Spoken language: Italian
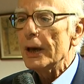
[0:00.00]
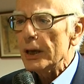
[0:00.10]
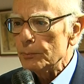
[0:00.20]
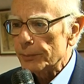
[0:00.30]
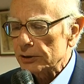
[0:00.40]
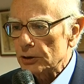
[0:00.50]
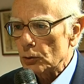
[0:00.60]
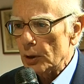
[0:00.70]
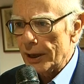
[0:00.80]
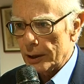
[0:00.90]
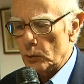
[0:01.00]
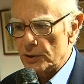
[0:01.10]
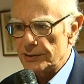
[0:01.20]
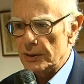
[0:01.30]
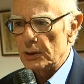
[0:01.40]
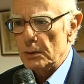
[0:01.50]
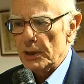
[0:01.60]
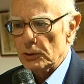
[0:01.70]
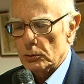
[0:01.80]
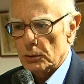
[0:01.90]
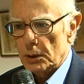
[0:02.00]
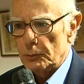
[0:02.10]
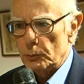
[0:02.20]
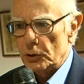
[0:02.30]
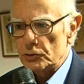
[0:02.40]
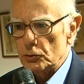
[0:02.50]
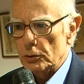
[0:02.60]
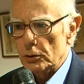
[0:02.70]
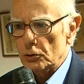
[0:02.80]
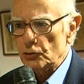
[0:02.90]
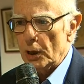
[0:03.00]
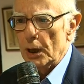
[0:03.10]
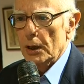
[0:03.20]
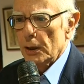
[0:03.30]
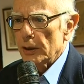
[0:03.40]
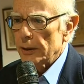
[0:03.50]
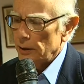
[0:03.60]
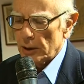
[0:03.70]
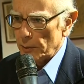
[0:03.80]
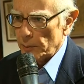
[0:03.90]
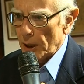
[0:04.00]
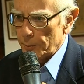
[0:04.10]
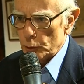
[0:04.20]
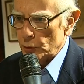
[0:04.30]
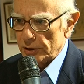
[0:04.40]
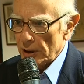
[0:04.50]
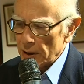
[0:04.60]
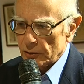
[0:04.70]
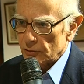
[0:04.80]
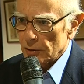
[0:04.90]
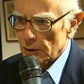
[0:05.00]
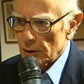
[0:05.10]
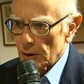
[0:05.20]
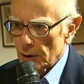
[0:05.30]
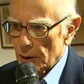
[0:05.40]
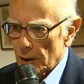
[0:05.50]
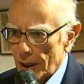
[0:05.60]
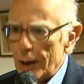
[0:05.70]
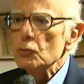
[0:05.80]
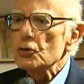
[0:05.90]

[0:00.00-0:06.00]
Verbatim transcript: e in particolare quel segmento della popolazione di Rocella che ha più interesse a un